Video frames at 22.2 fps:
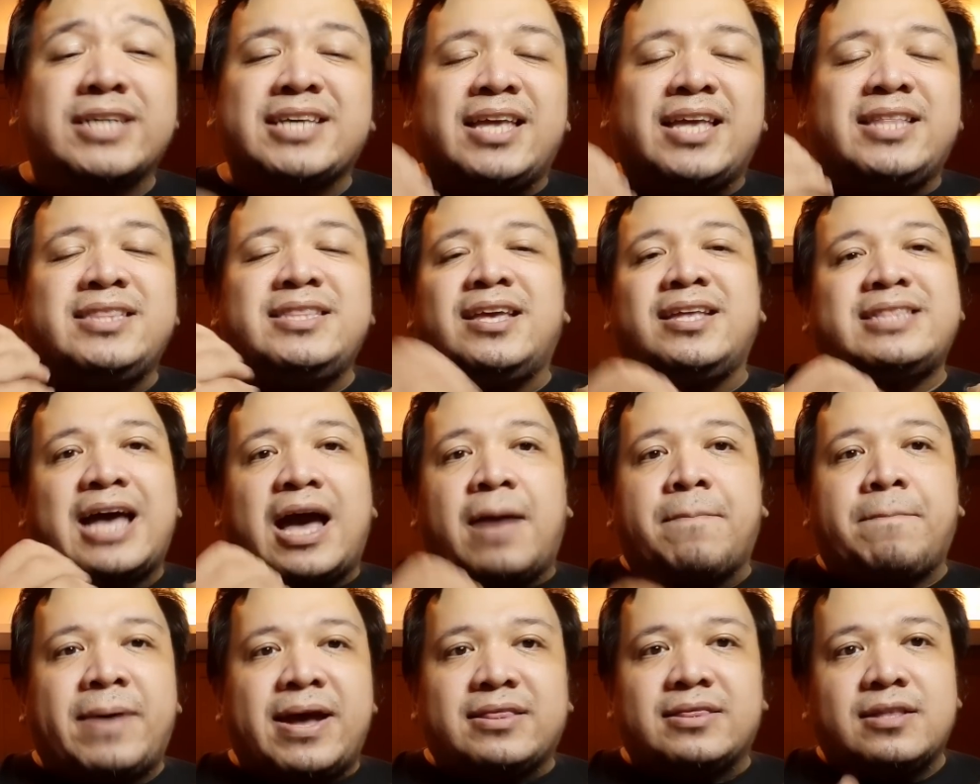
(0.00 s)
Kasi hindi
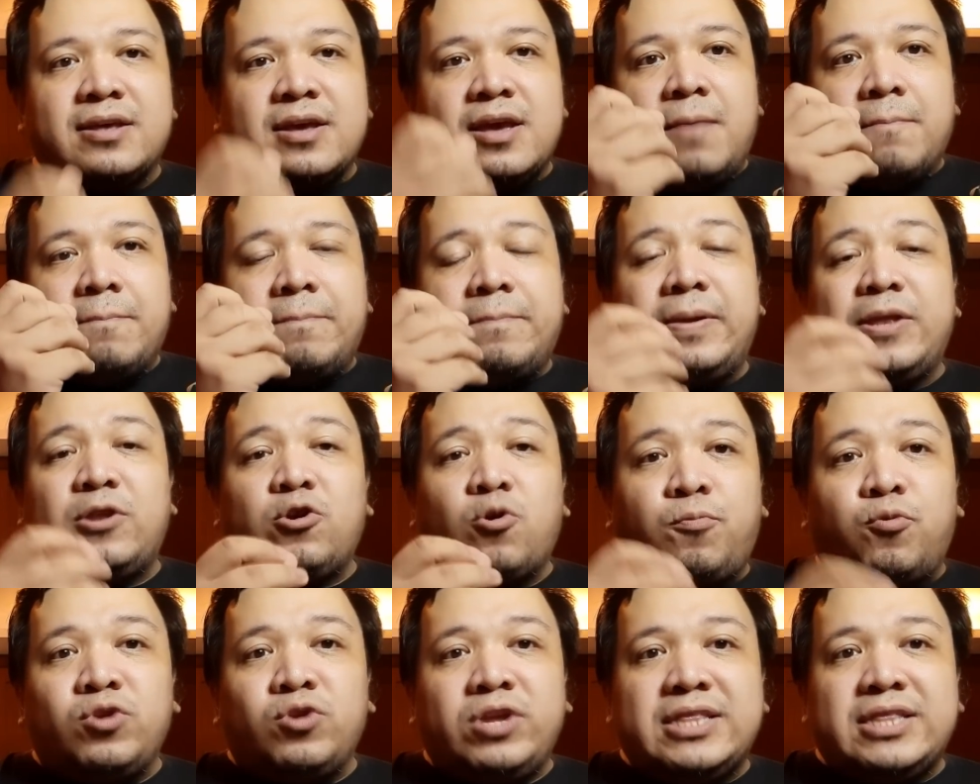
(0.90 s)
dapat
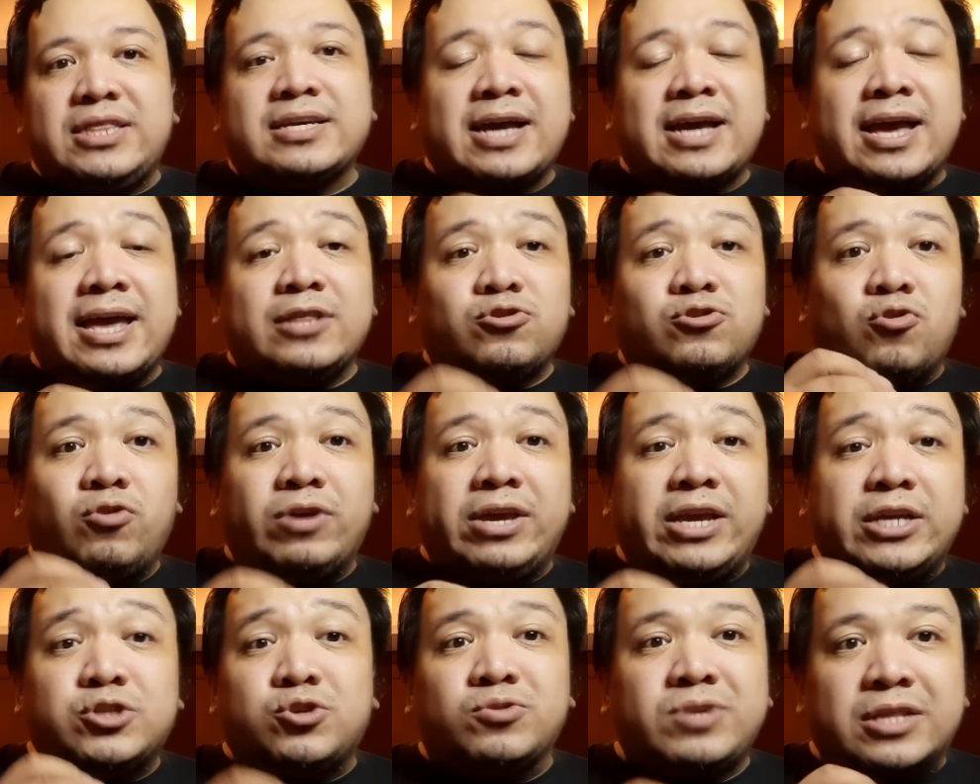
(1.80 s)
pinopolitika
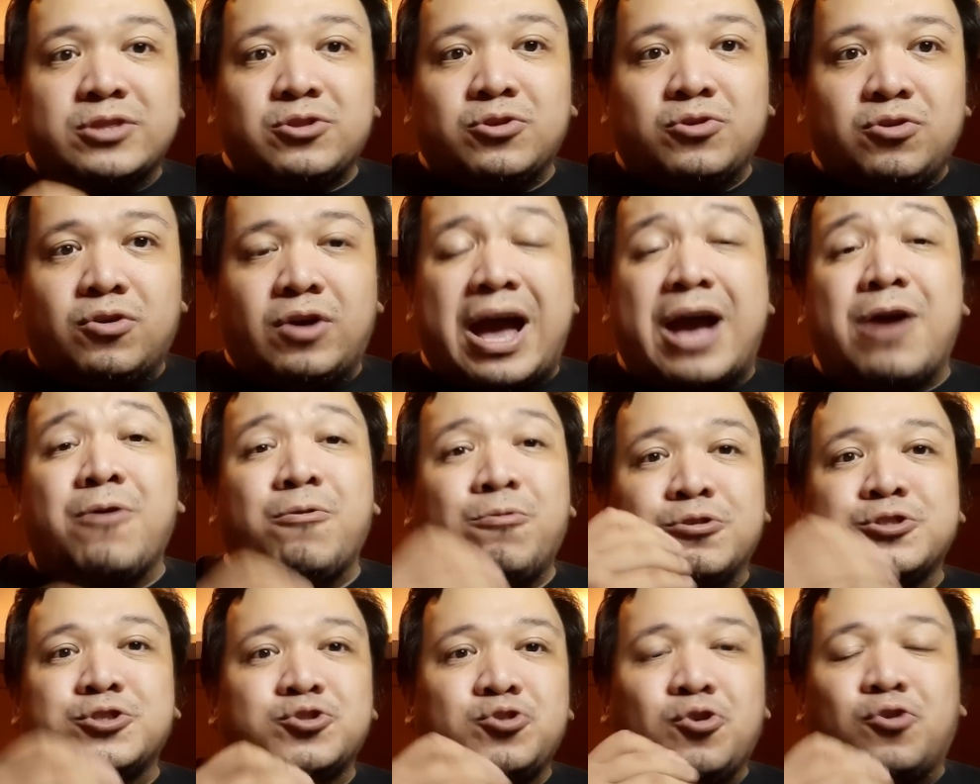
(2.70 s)
itong issue na to. Ang
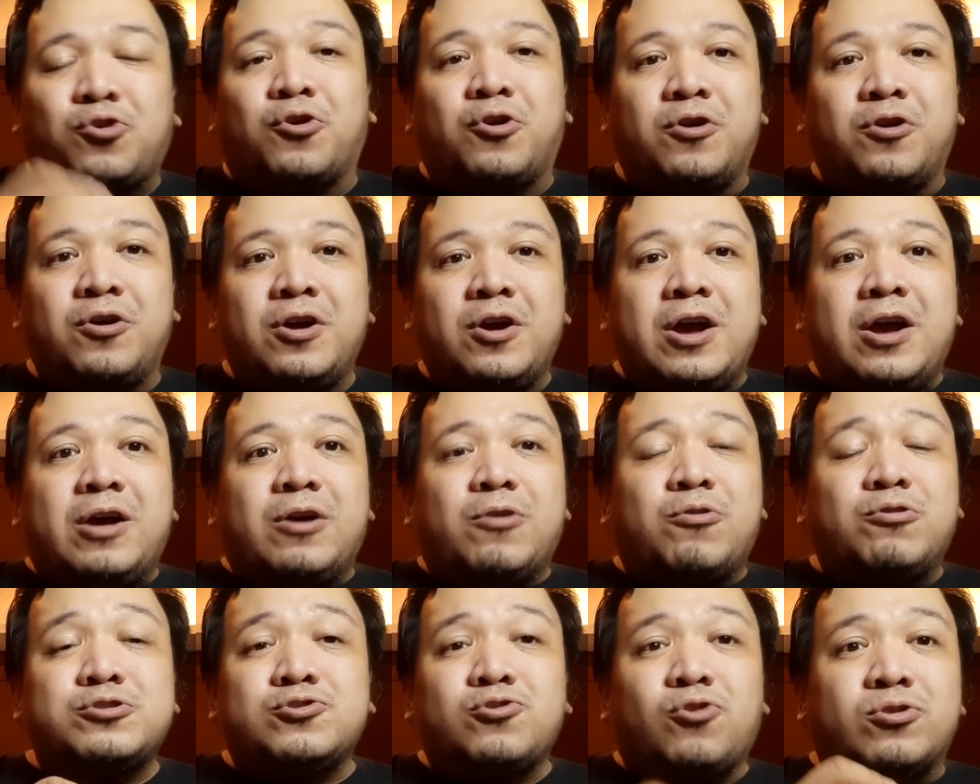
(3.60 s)
gusto ko,
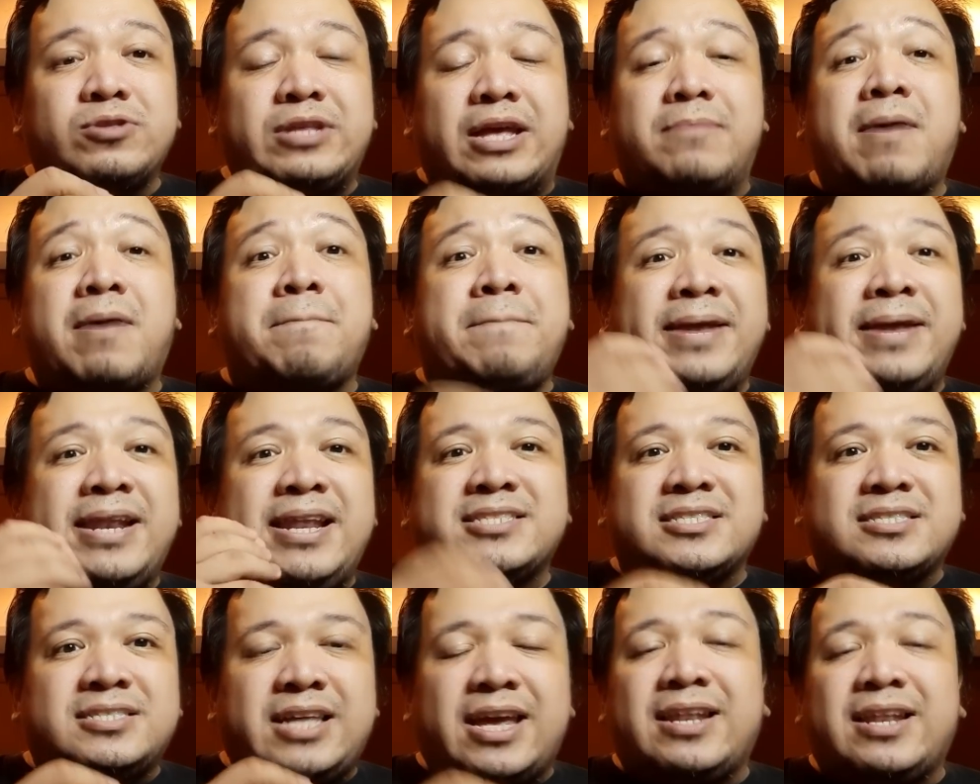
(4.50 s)
gusto ko din,
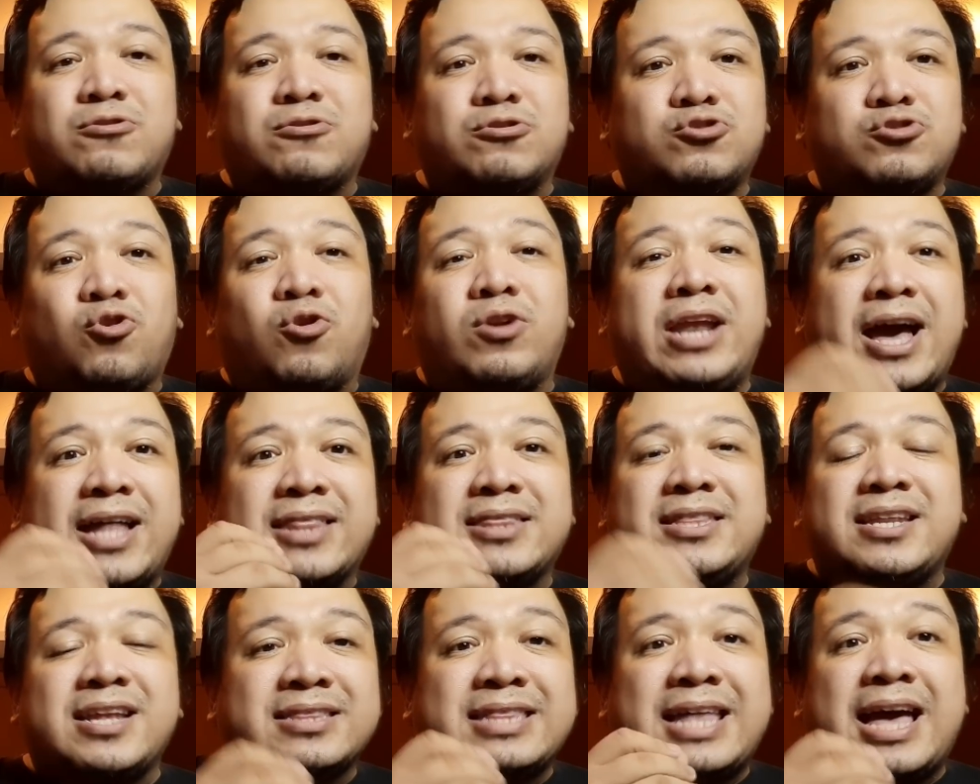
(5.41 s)
mabilis din. Gusto ko
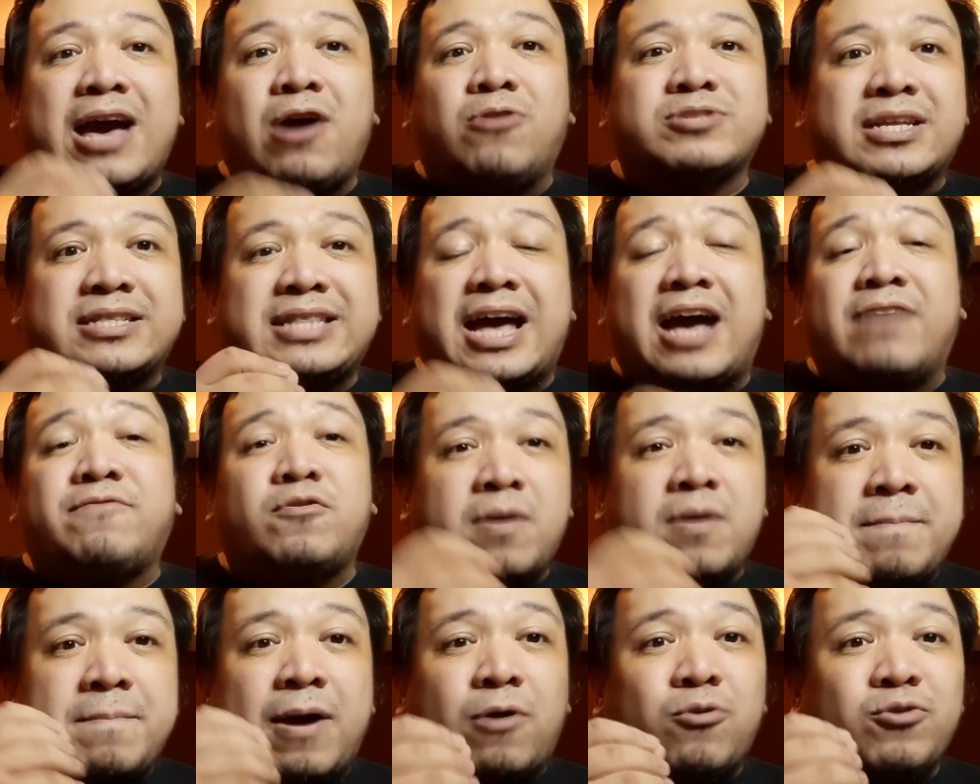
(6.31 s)
lahat din ng tao sa Davao
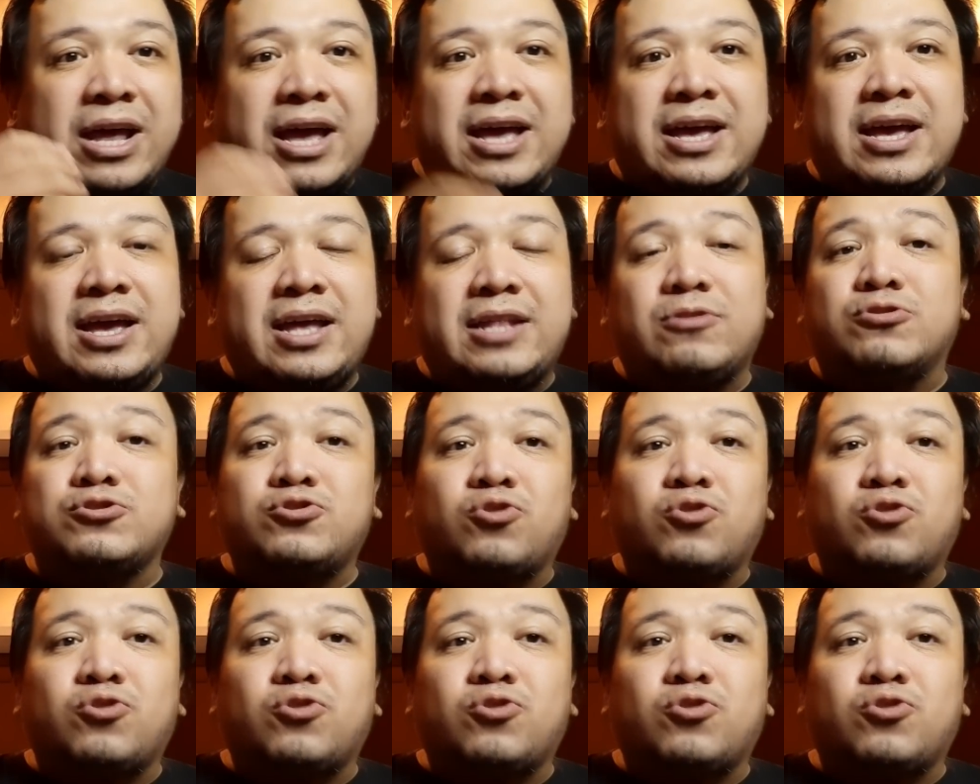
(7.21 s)
mabakunahan.